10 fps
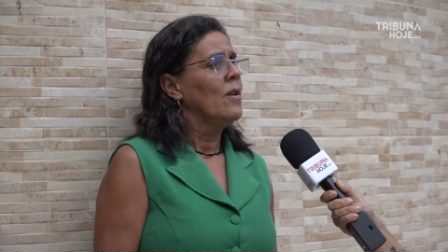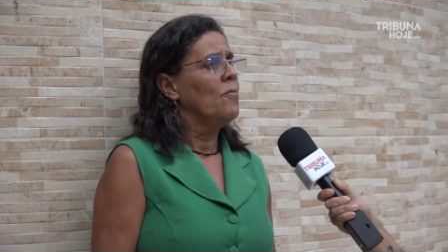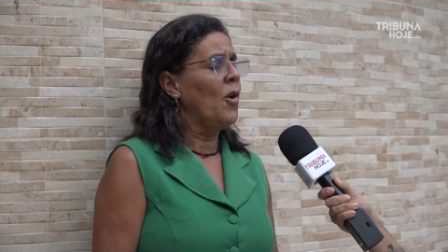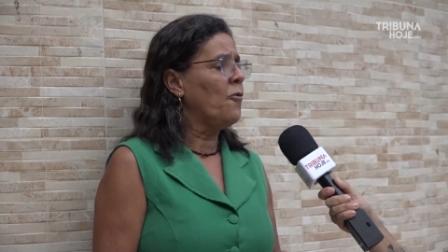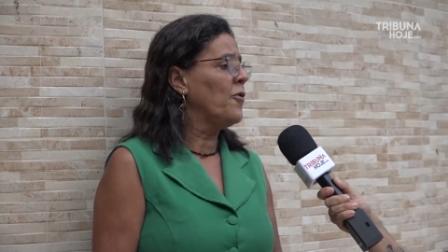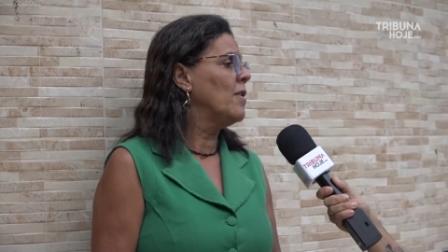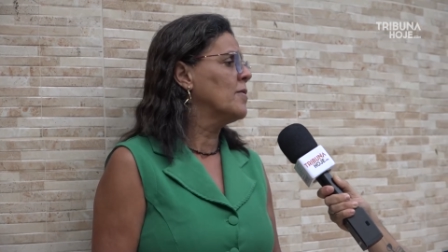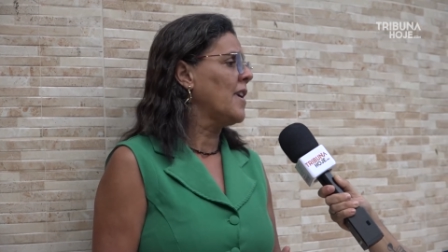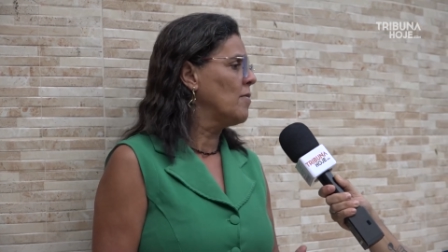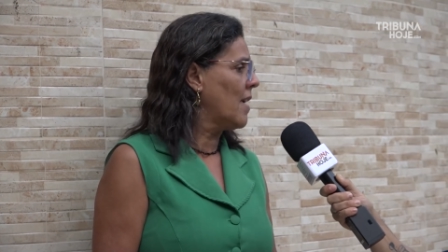Meu filho
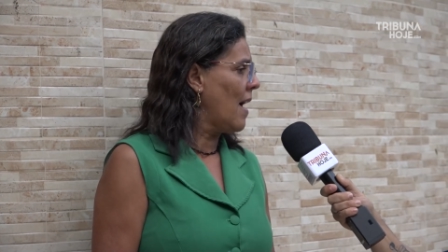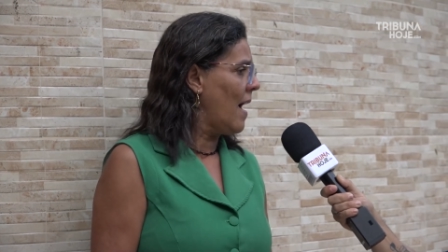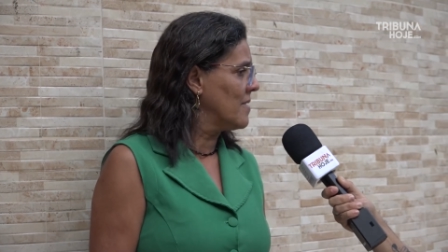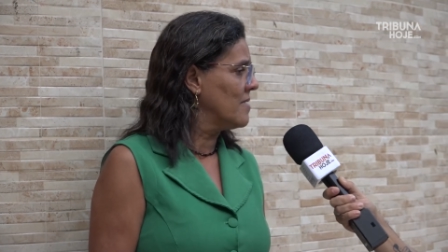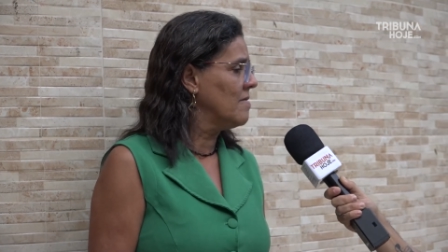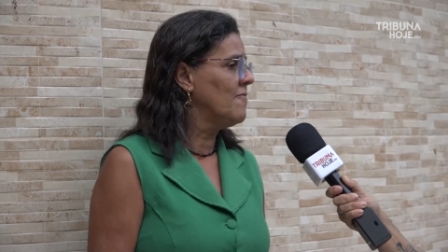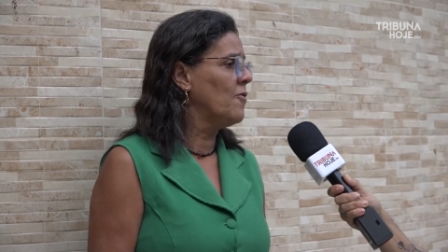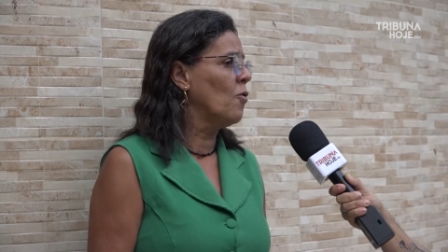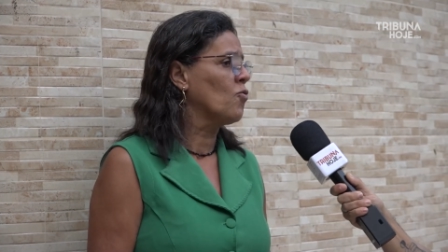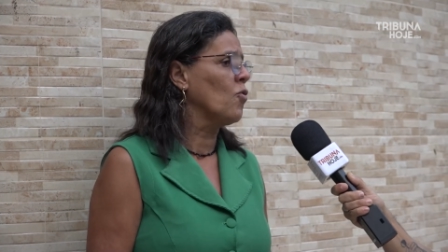saiu de casa,
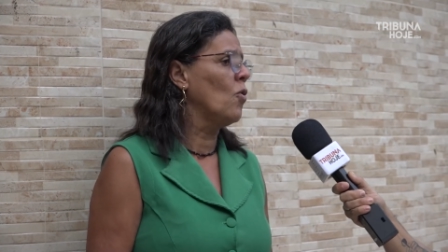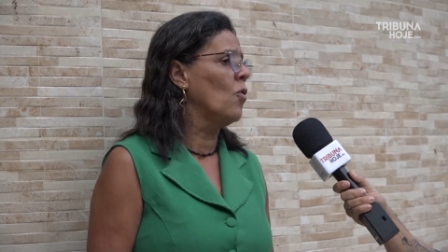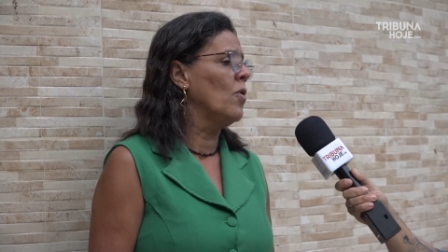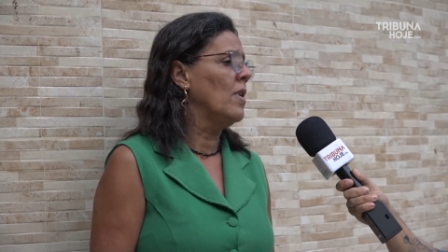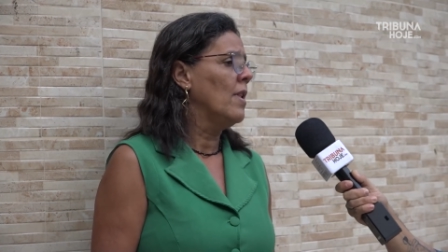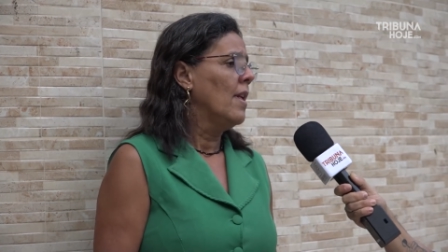voltou